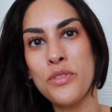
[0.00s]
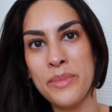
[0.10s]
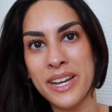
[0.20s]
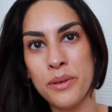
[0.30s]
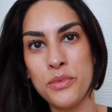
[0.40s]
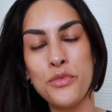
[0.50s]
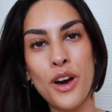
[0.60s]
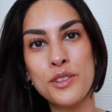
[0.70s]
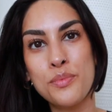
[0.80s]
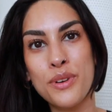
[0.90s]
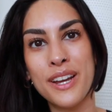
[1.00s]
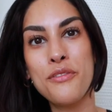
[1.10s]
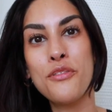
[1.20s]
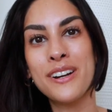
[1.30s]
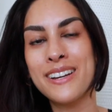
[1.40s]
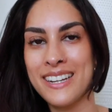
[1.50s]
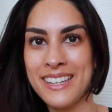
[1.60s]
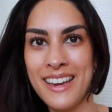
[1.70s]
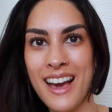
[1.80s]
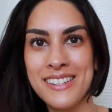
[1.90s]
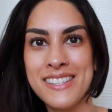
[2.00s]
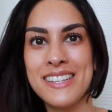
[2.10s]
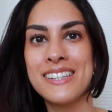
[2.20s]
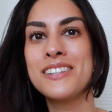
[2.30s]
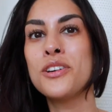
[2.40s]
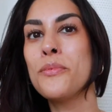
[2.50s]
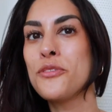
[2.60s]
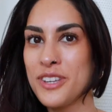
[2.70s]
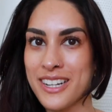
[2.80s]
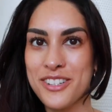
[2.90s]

Over Makeup UV Spray von Garnier hat es in die Top 4